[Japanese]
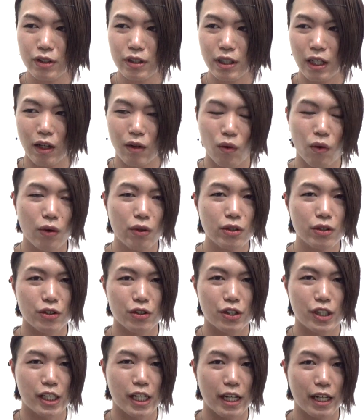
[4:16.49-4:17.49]
かっこよ
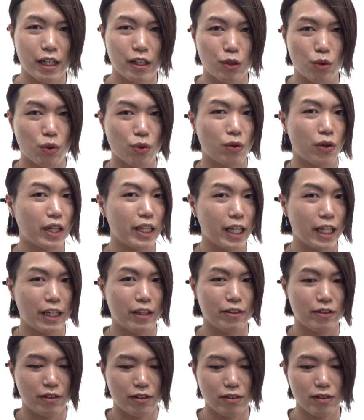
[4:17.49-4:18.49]
く仕上げることがで
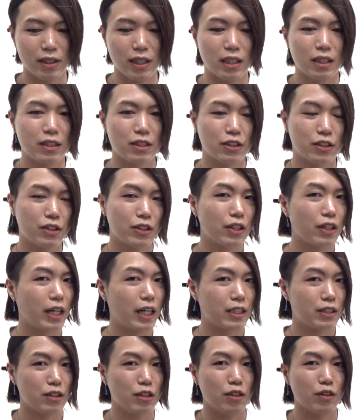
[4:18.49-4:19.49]
きるっていうのが、水牛
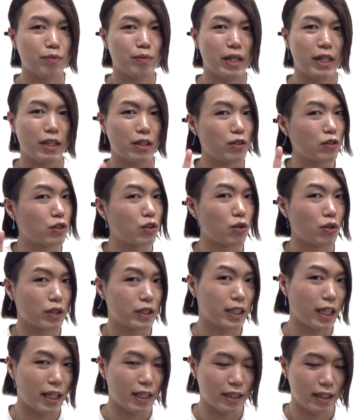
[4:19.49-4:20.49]
はずのメリットその
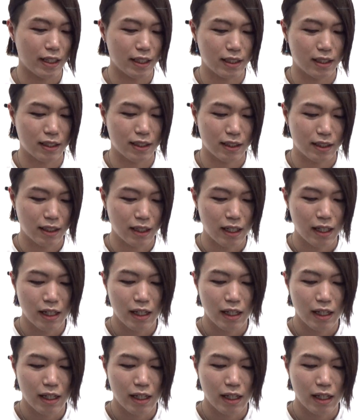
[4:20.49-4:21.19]
3です。